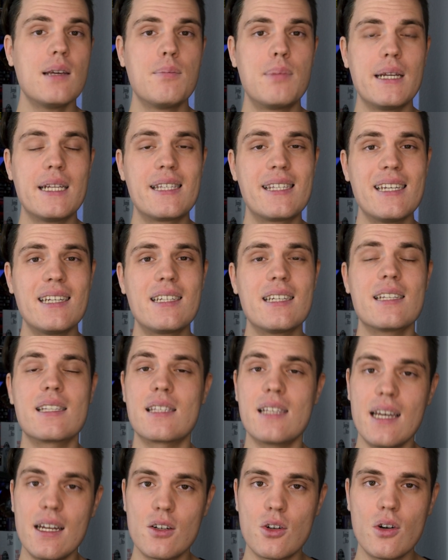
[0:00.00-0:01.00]
impliziert hier
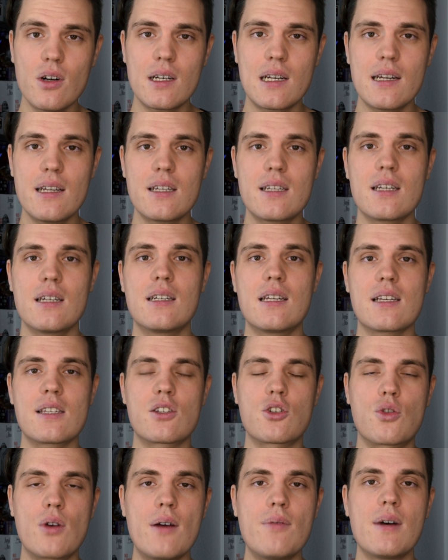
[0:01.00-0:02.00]
sehr deutlich,
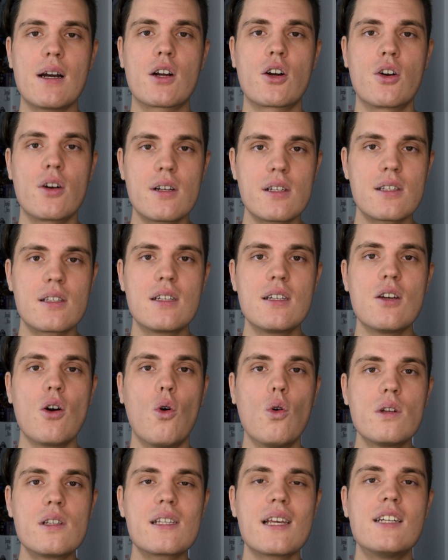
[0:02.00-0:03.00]
dass Trevor Kirsty
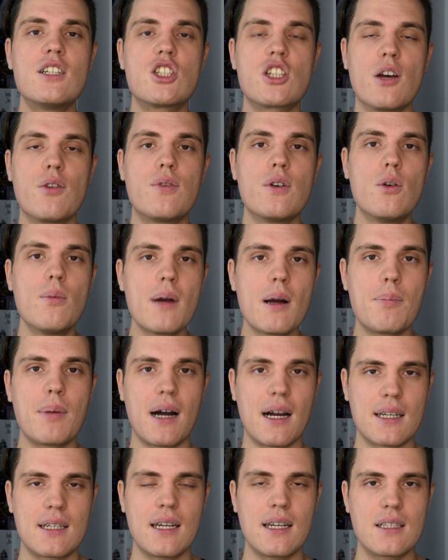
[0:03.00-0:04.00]
und seine Chefin
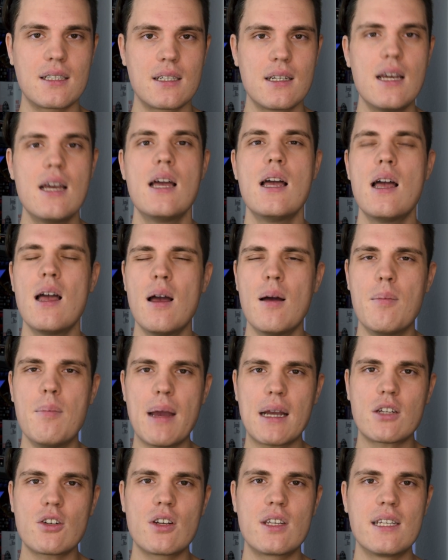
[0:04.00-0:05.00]
umgebracht hat.
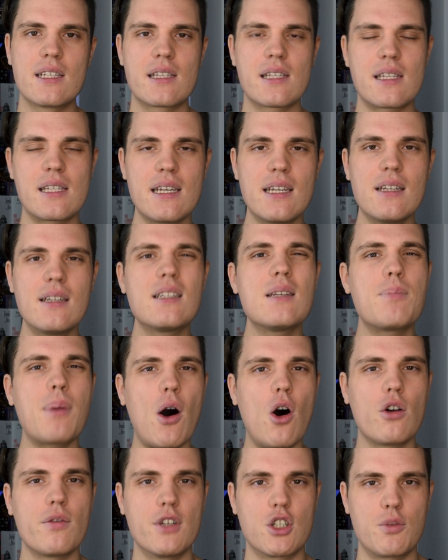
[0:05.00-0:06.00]
Merkt euch diese Szene, die
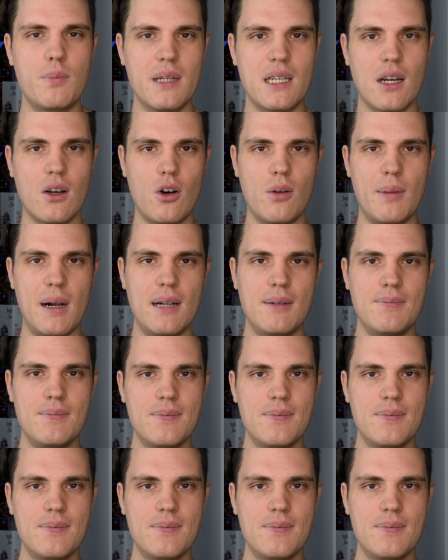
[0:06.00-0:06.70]
brauchen wir später nochmal.